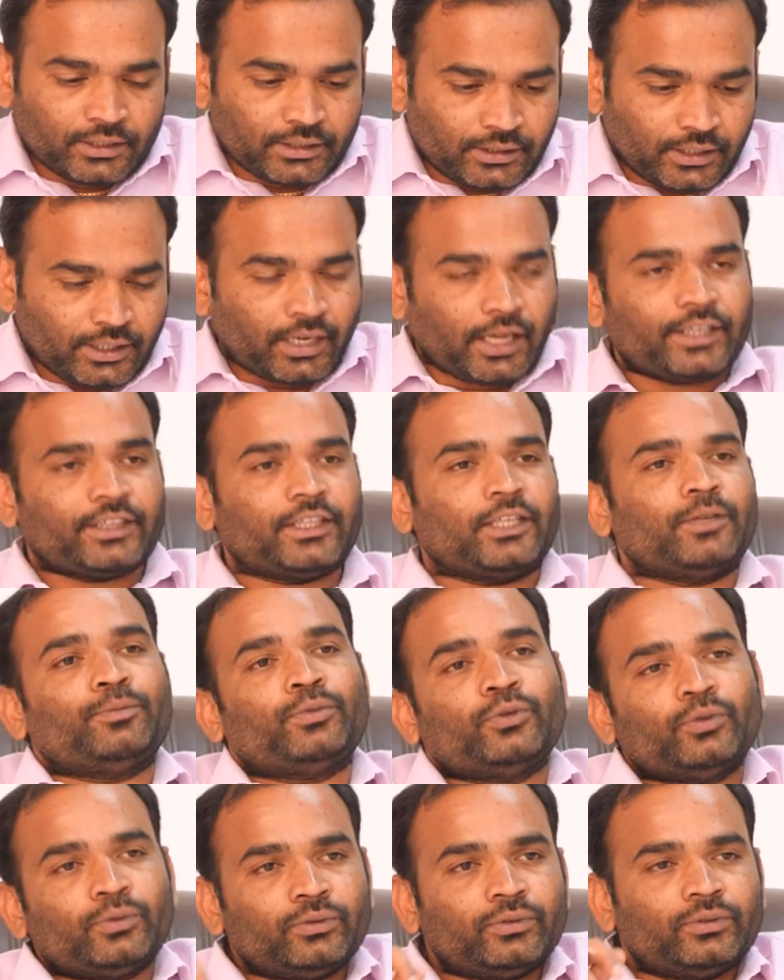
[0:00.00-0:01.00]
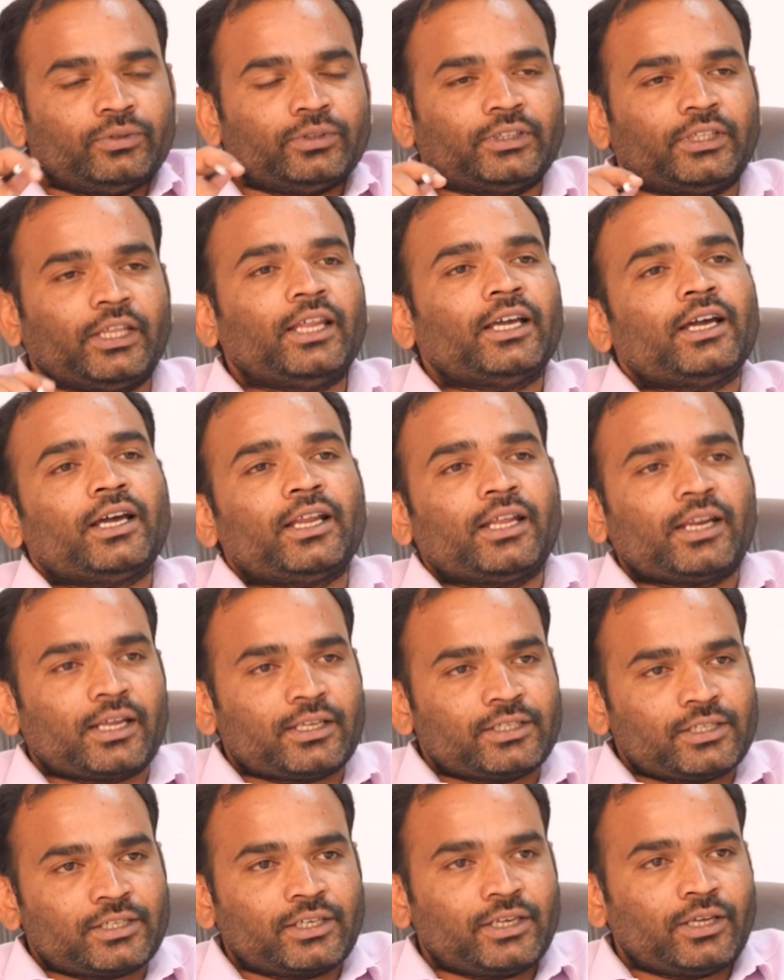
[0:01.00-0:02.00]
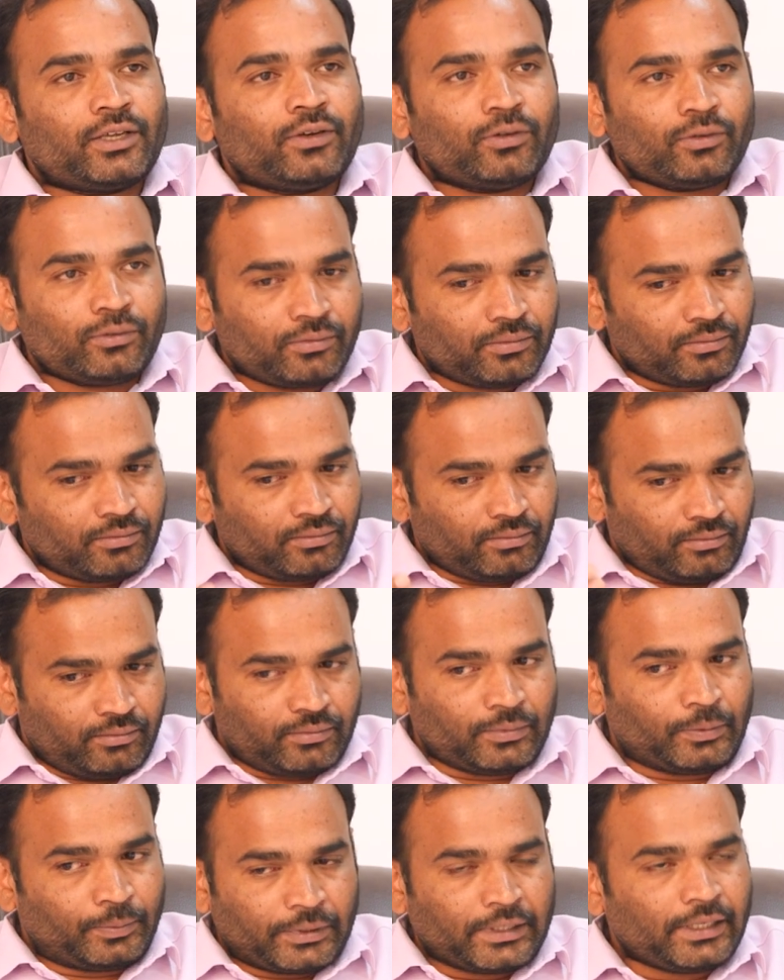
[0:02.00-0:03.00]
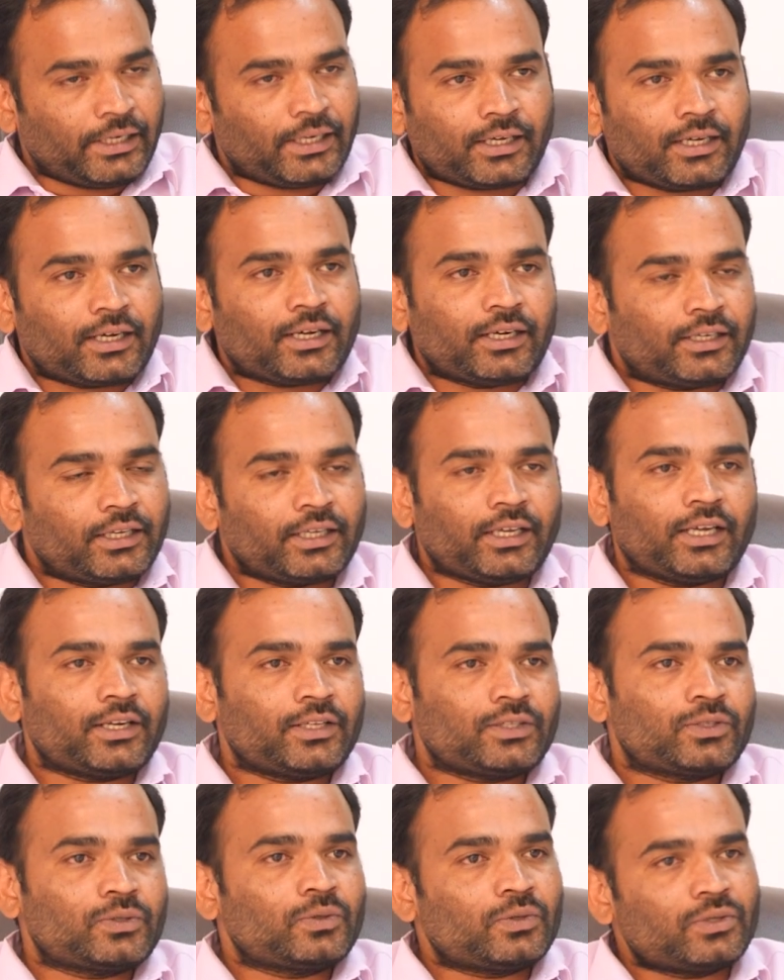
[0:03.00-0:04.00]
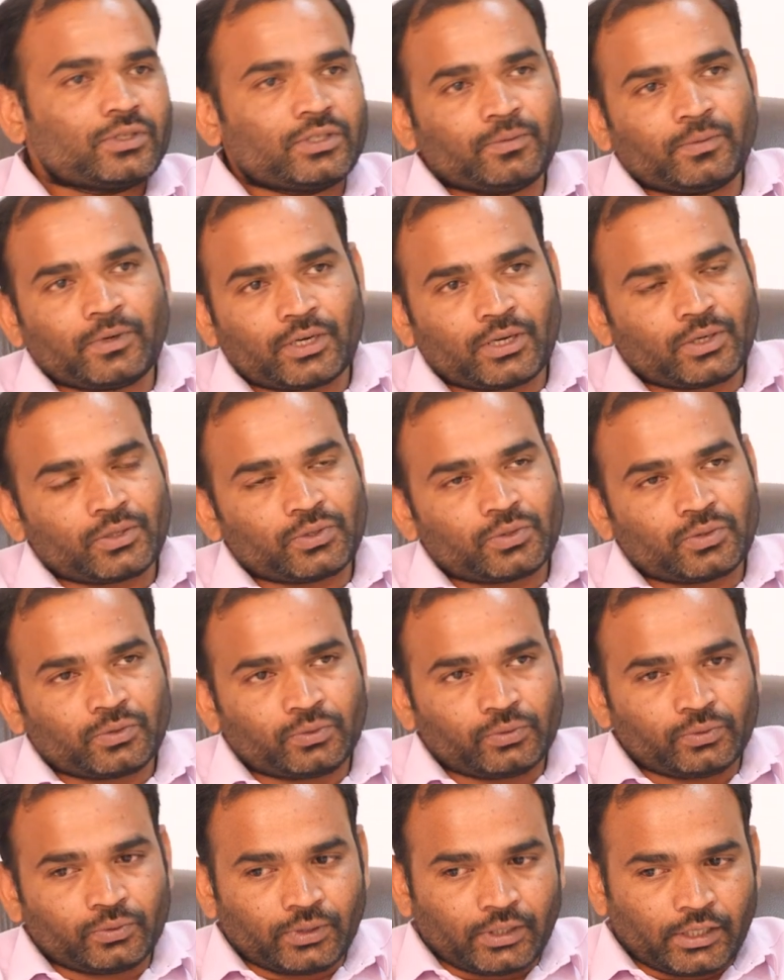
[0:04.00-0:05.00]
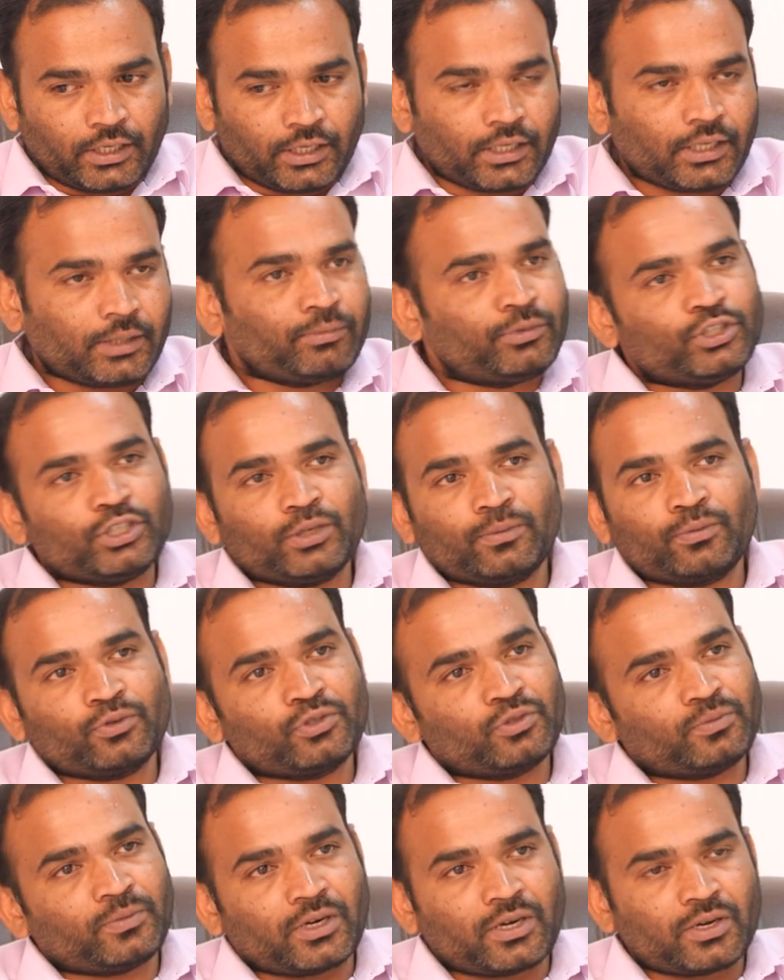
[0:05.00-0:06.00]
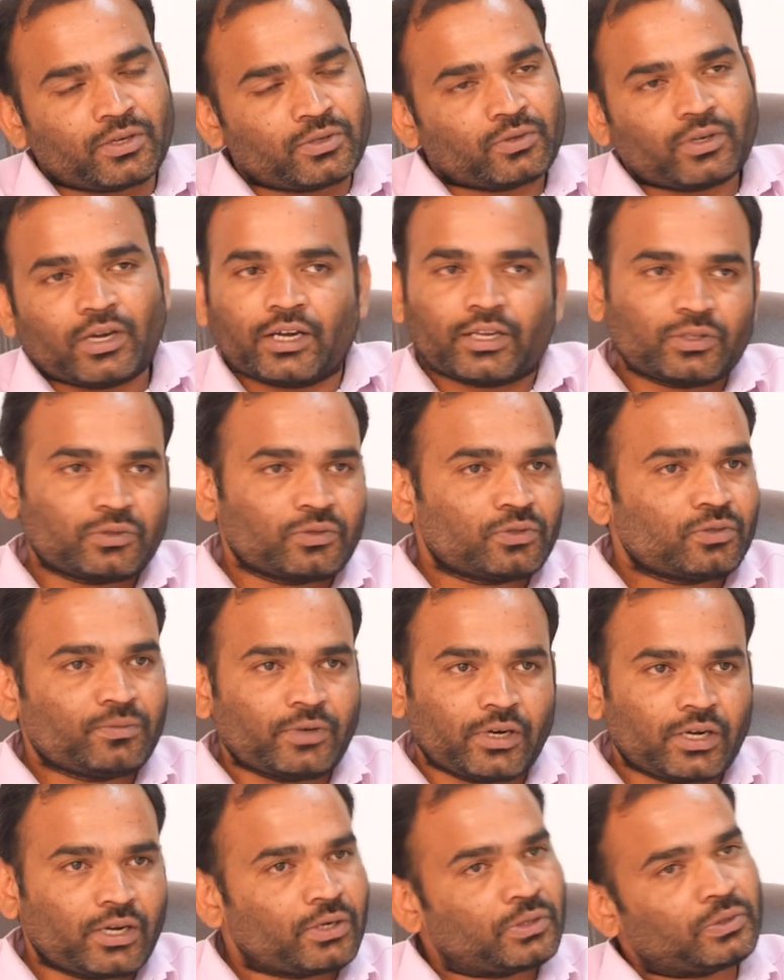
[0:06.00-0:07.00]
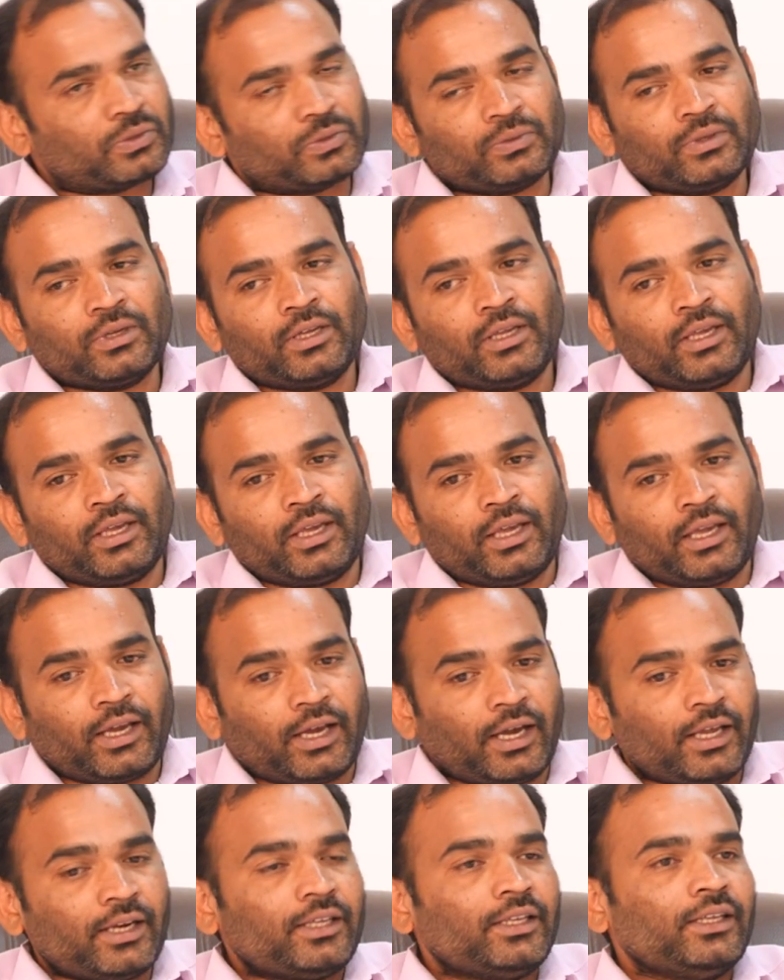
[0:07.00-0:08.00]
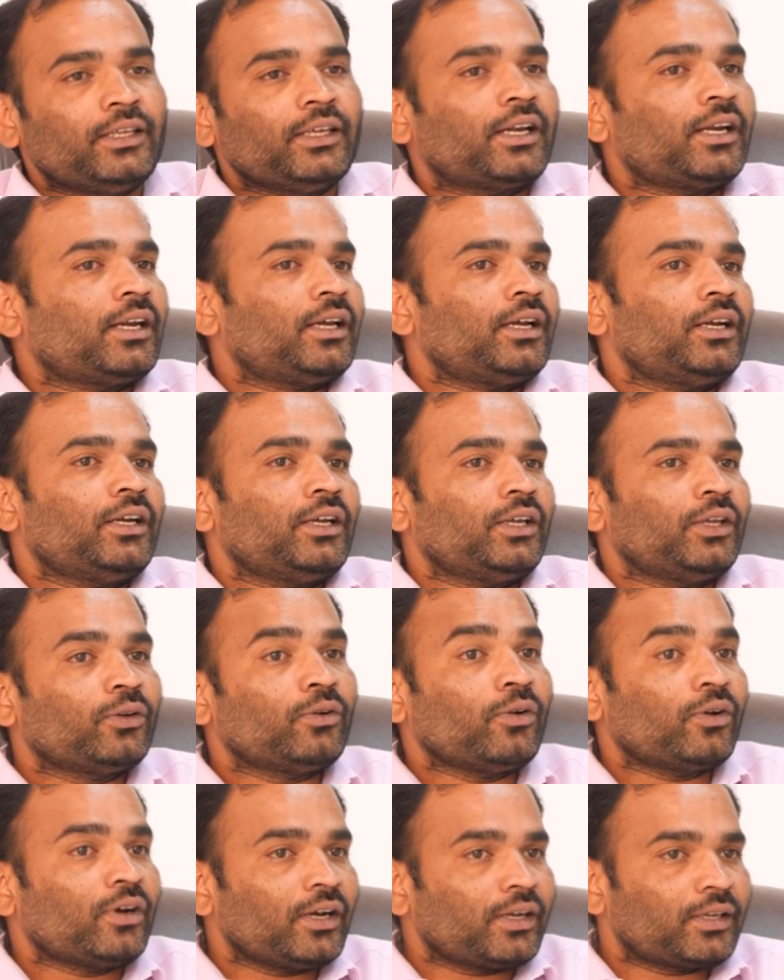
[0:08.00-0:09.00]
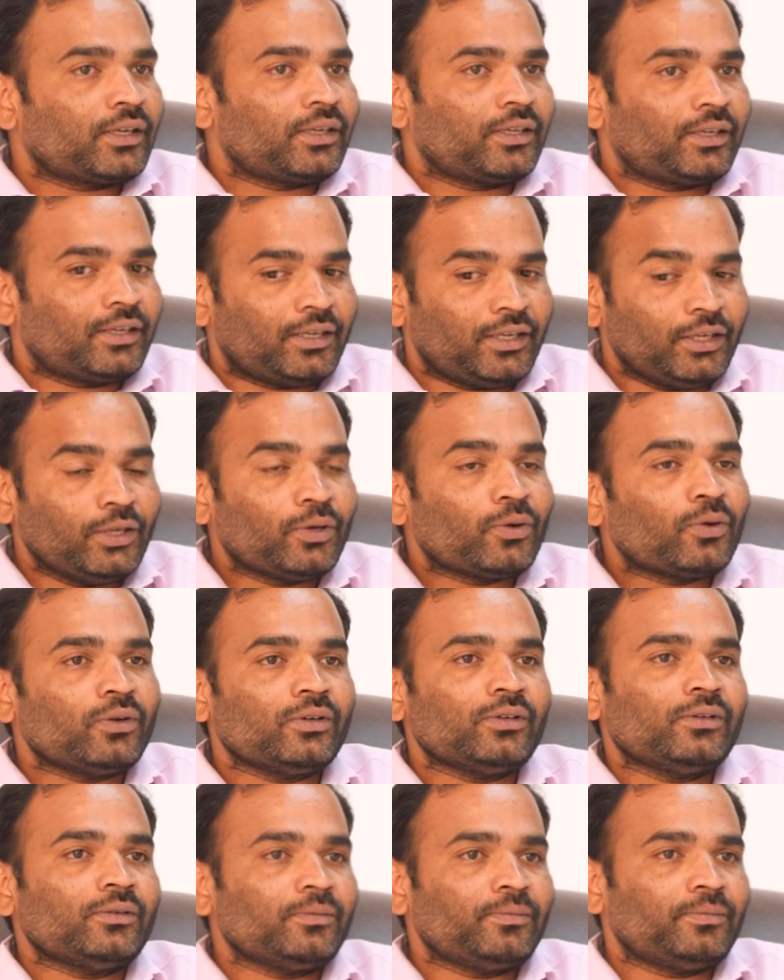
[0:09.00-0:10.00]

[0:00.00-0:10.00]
సార్ అయితే ఇప్పుడు తెలంగాణ రాజకీయాలు కీలకంగా టీఆర్ఎస్ నుంచి మాట్లాడచ్చు లేదంటే బీజేపీ నుంచి మాట్లాడచ్చు కాంగ్రెస్ నుంచి మాట్లాడచ్చు కానీ ఇక్కడ ఇంకొక కీ రోల్